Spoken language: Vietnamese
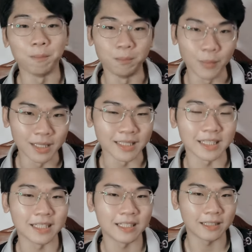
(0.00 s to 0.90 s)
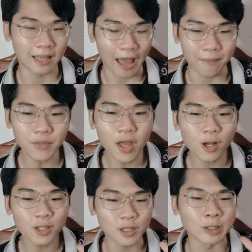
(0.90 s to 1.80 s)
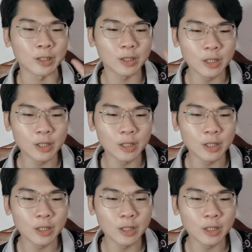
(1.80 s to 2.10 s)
Mình cảm thấy có sự